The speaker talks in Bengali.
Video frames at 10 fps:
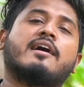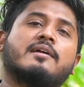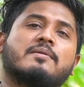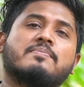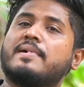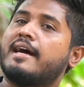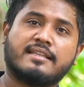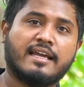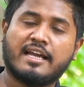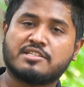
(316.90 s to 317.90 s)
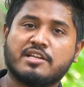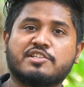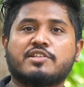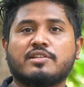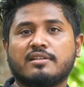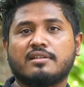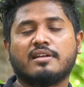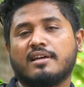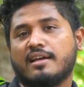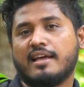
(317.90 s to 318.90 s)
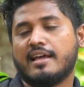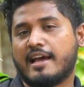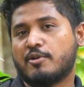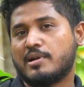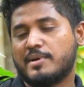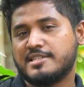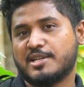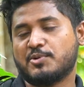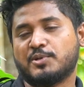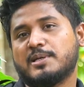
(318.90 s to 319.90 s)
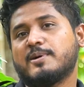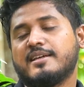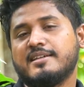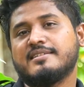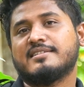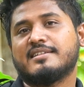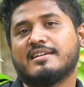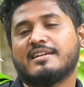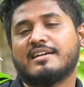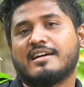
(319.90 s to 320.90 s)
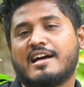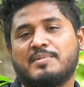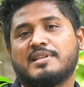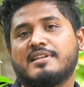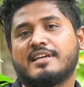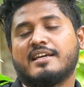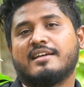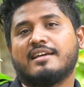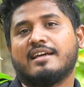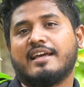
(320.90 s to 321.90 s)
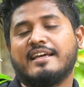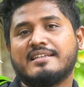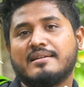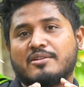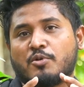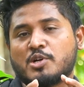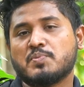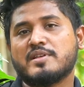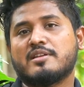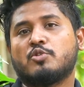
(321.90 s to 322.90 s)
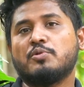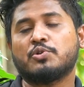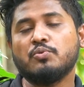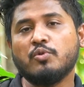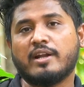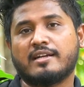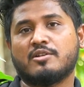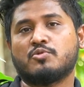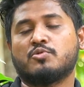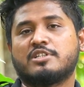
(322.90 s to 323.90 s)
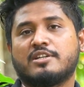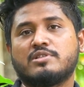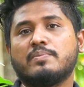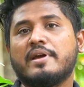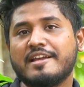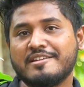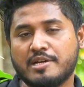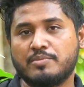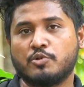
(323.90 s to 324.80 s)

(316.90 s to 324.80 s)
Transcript: আর পাহাড় দেখা শেষ এখন আমরা যেটা করতে পারি আপনাদেরকে এই যে কক্সবাজারে খুবই সুন্দর একটা রোড সেটা হচ্ছে মেরিন ড্রাইভ